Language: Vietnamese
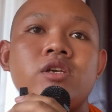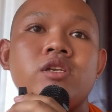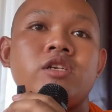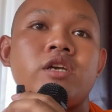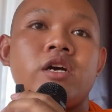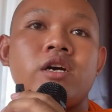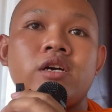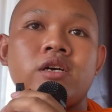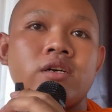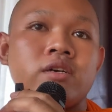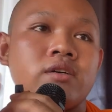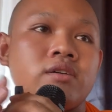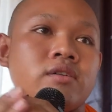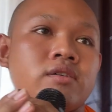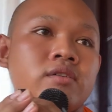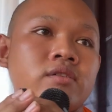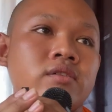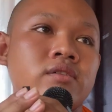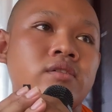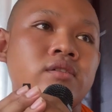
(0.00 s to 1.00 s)
đời cho
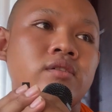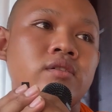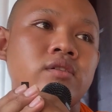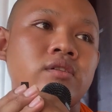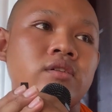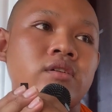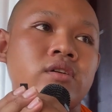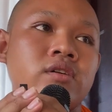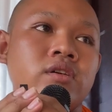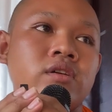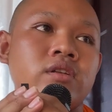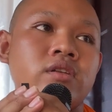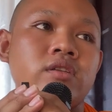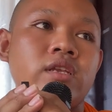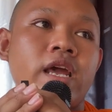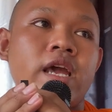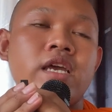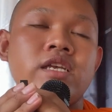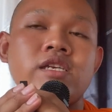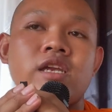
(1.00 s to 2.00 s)

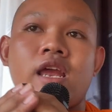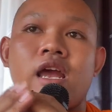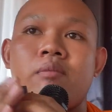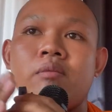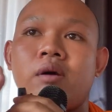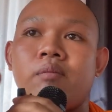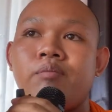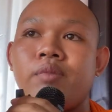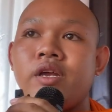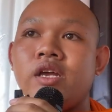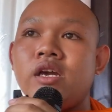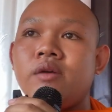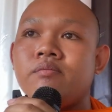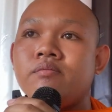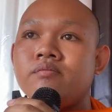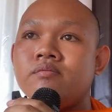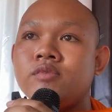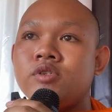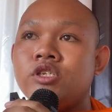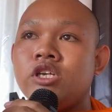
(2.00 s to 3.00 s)
Đây sẽ cảm bập hiệp
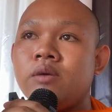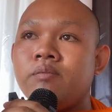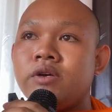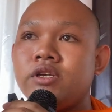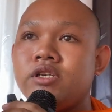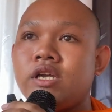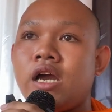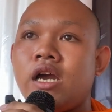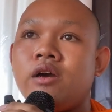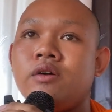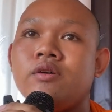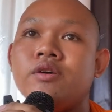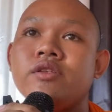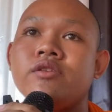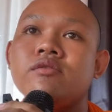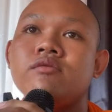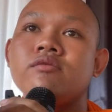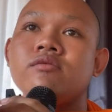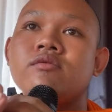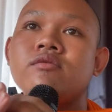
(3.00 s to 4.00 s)
chưa phải giao
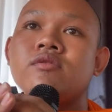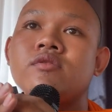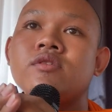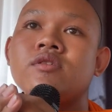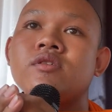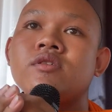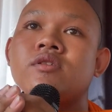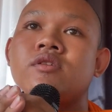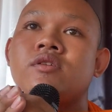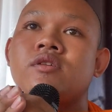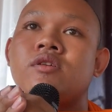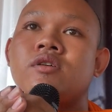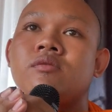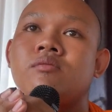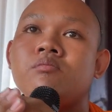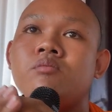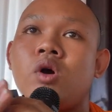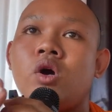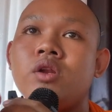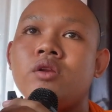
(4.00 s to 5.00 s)

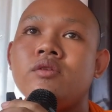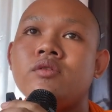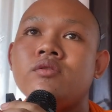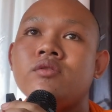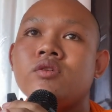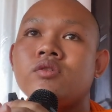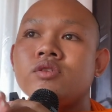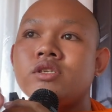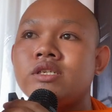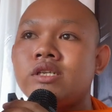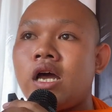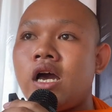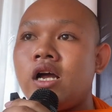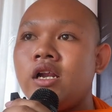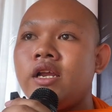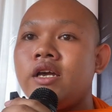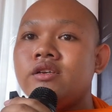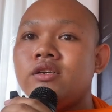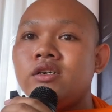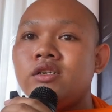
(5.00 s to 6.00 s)
Bốn cổ sao
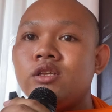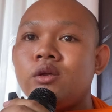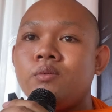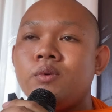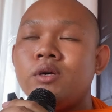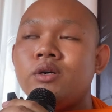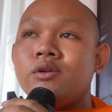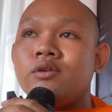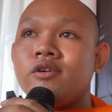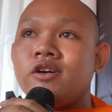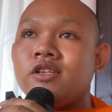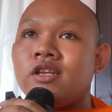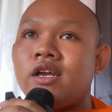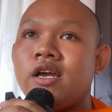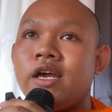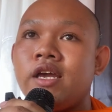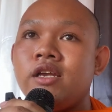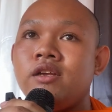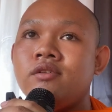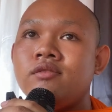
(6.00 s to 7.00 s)
là dân thua rốt
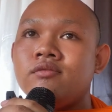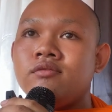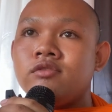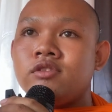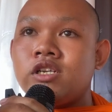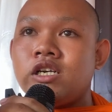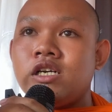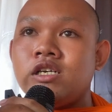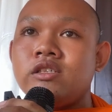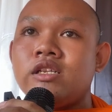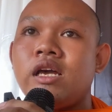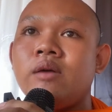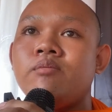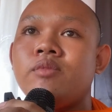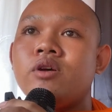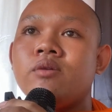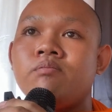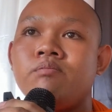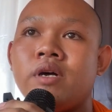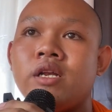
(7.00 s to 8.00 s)
ngay Trôi tay
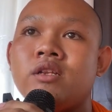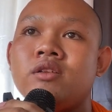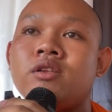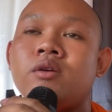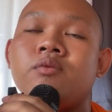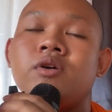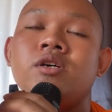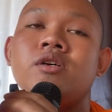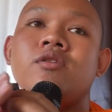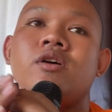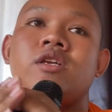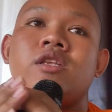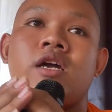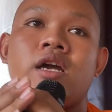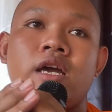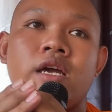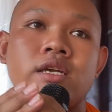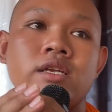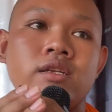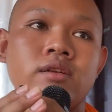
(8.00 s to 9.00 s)
bỏ bật thua rốt
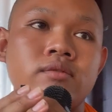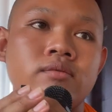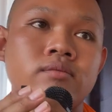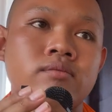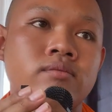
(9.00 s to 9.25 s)
ngay